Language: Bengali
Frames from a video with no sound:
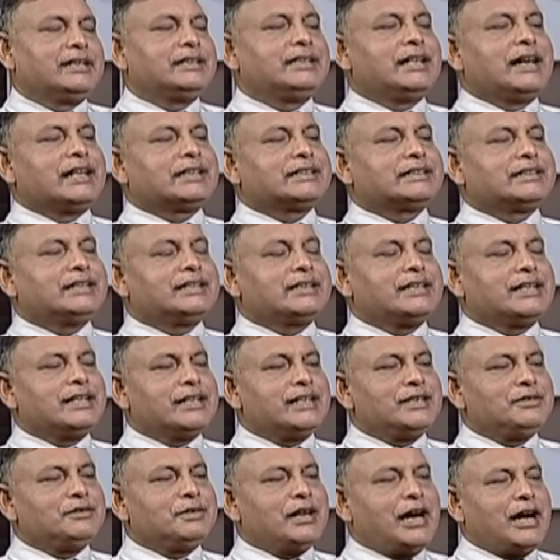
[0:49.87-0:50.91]
ডাক্তারকে
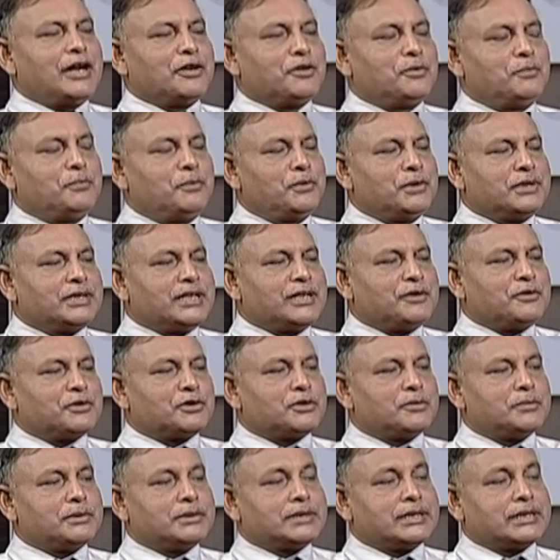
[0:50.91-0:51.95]
কিন্তু আরও পরীক্ষা
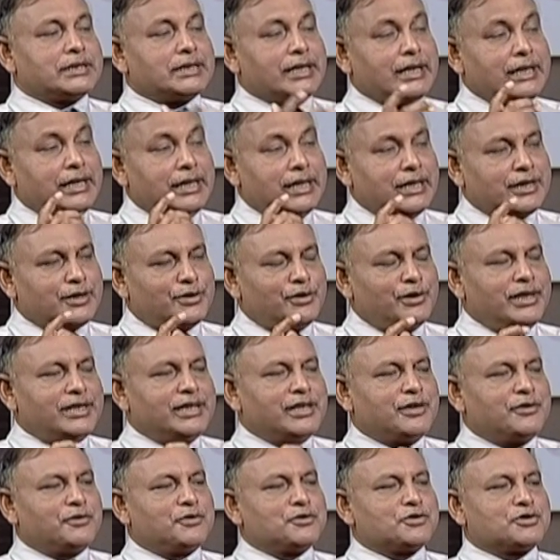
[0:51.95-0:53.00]
করতে হবে তার
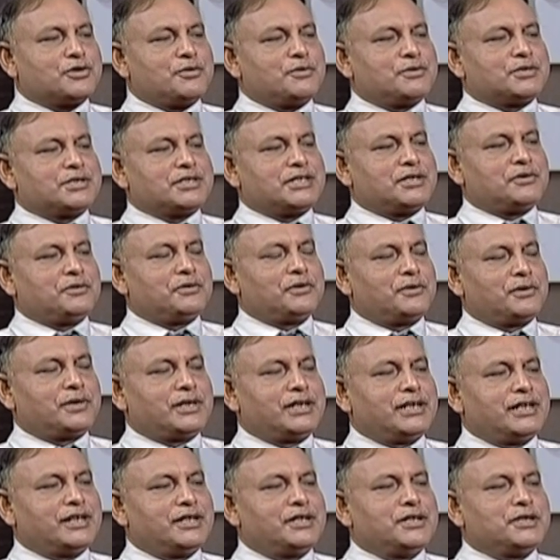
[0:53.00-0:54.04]
ইলেকট্রোলাইটে কোনো সমস্যা হলো
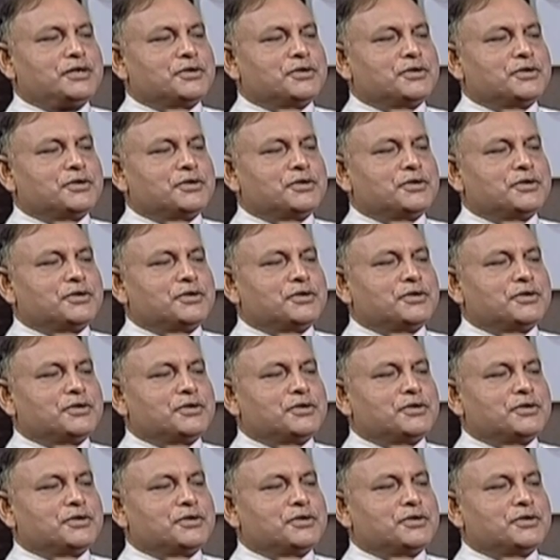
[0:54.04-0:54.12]
কি না